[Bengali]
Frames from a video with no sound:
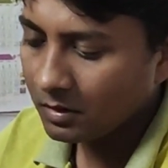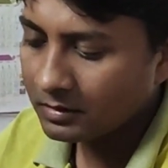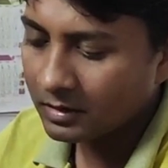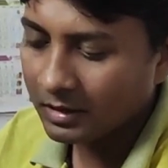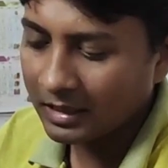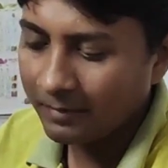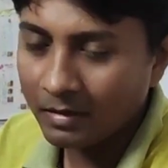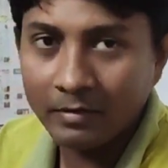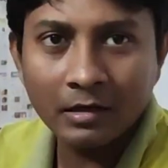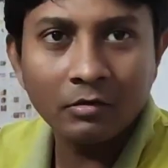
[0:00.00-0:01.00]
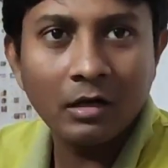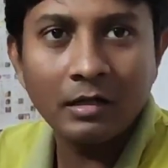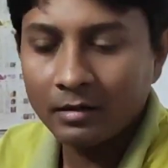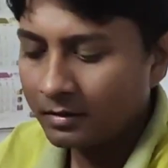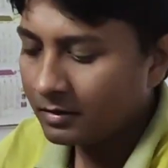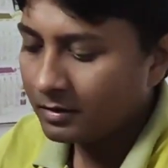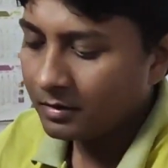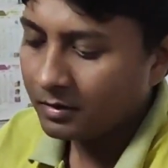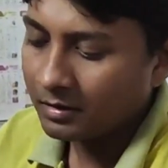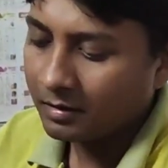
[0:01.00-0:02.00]
আচ্ছা ক্যামেরাম্যানকেও তাহলে
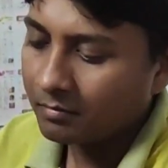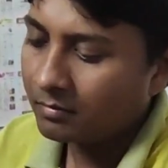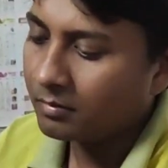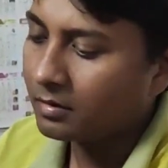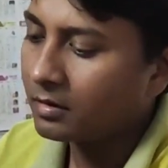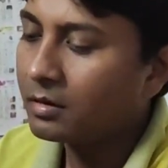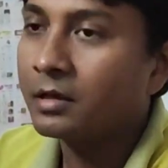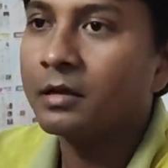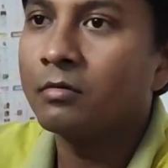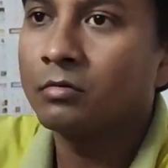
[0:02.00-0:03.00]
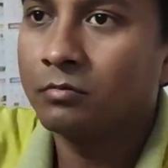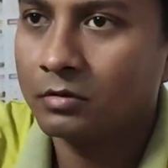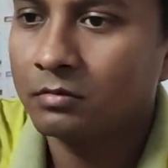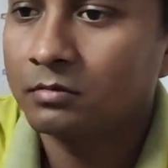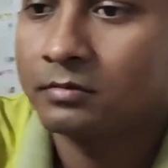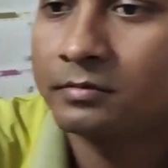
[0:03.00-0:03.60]
এই যে নাও তুমি নাও